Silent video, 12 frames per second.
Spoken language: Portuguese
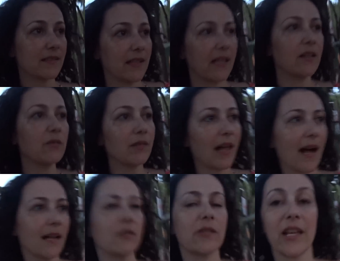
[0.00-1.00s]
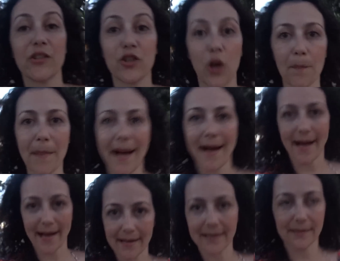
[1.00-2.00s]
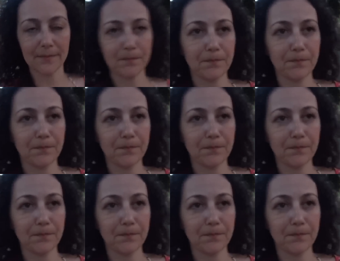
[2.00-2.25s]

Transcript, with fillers: tem um lado que é só barraca.